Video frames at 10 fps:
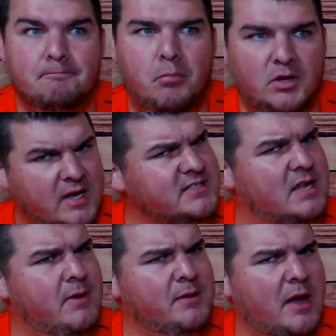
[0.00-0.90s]

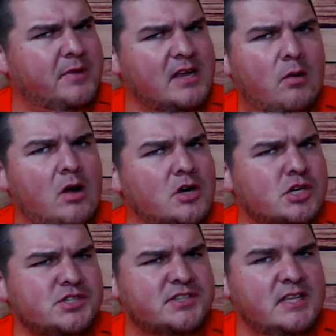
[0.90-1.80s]
potentiellement il pourrait peut-être avoir un
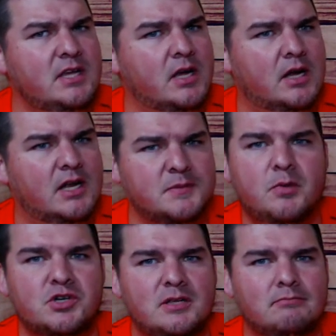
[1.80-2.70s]
journal signé la semaine
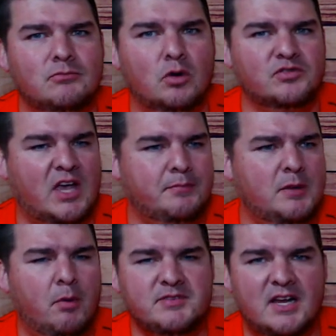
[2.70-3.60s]
prochaine donc vous aurez
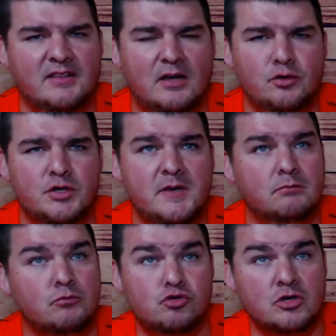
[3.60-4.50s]
peut-être pas besoin d'attendre deux
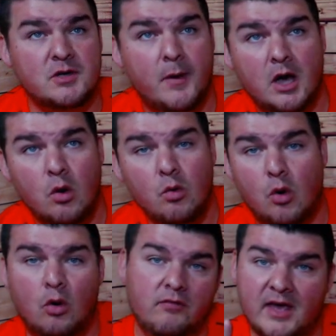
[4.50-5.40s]
semaines je sais pas en gros
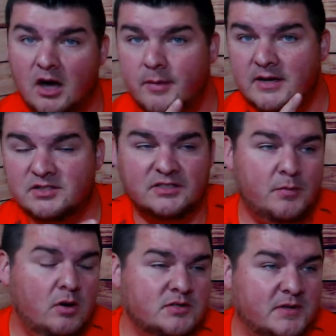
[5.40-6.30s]
on verra bien ce qui se
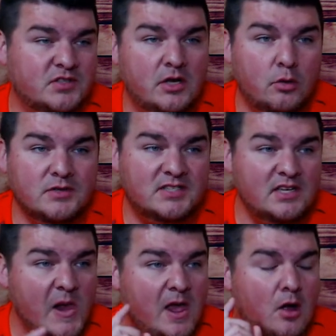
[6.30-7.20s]
passe parce qu'il y a
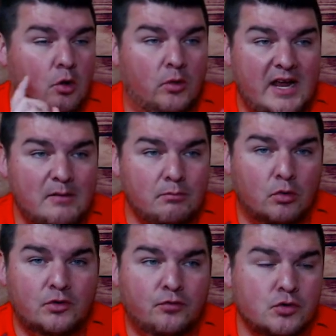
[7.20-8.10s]
aussi
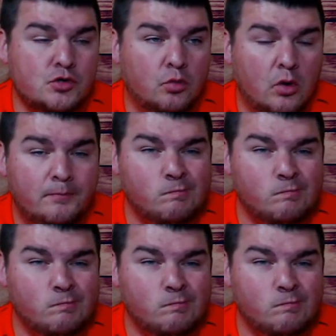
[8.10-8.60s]
Rainbow qu'il faut jouer